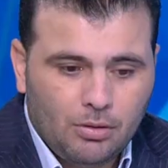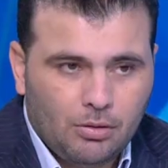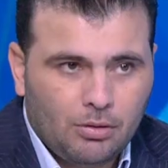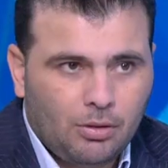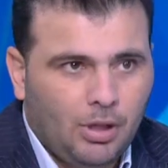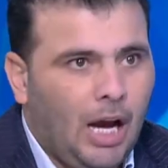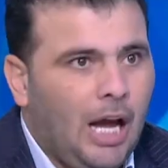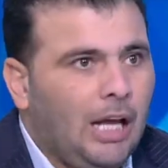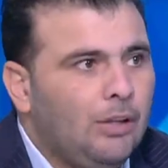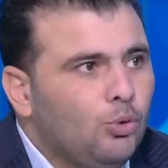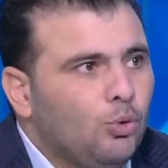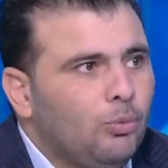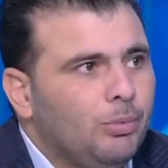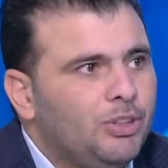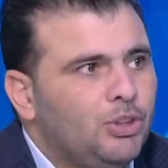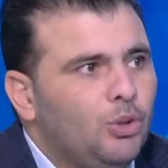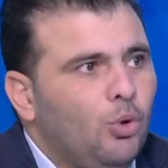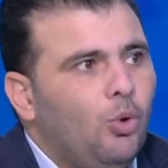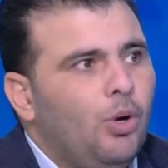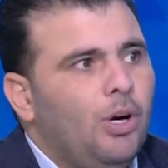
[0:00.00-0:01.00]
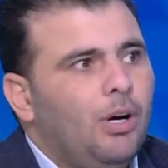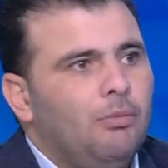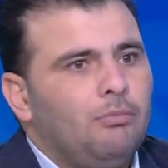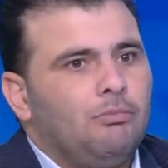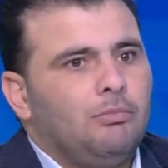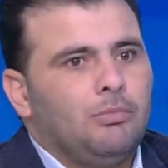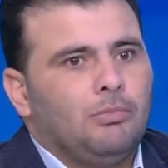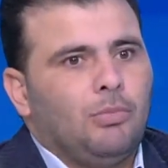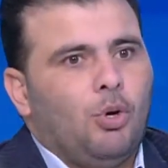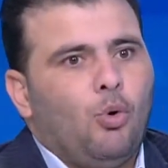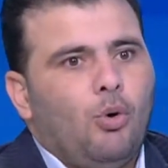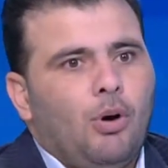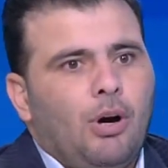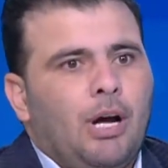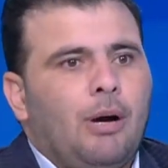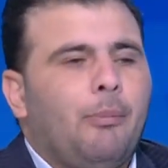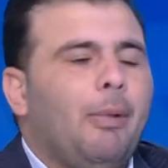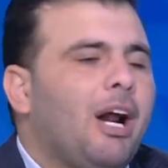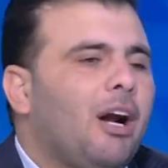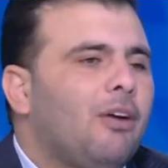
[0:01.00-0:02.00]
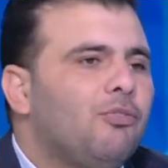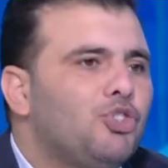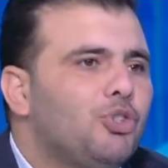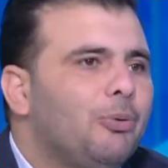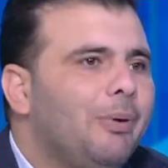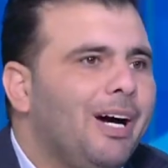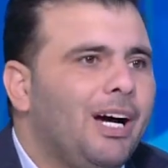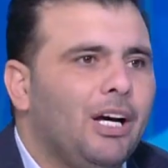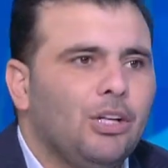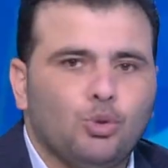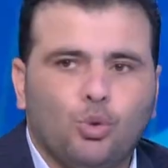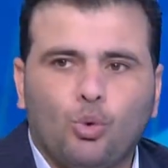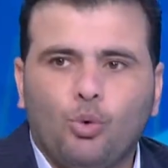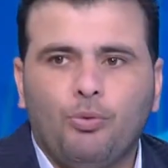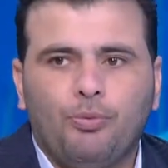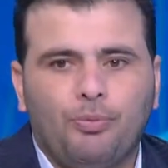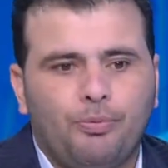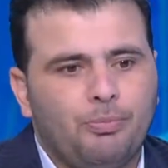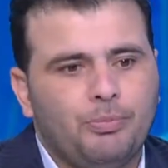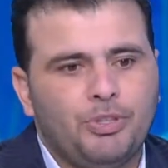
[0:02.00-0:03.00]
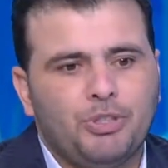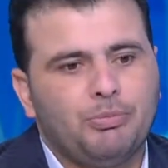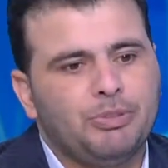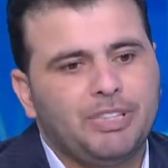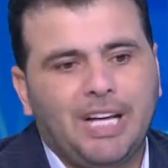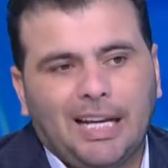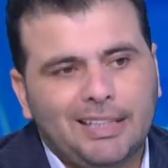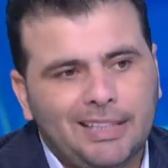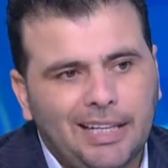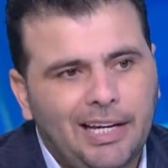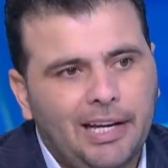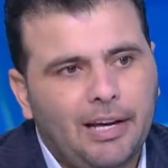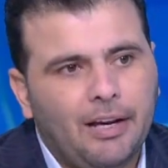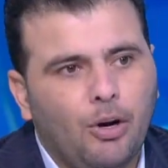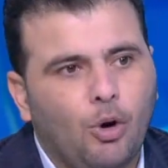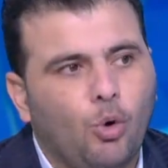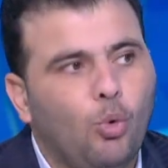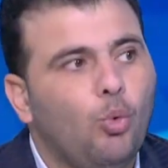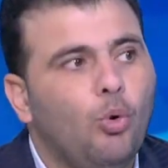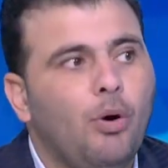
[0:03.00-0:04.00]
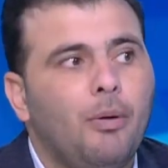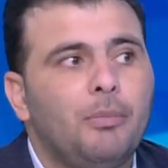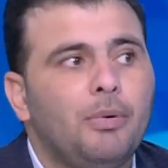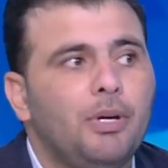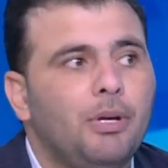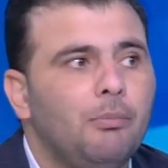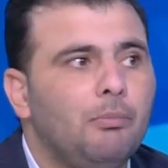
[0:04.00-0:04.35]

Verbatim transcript: عنده بس هو هو انا ما اعرفش بقى ظروف مش مساعداه هو م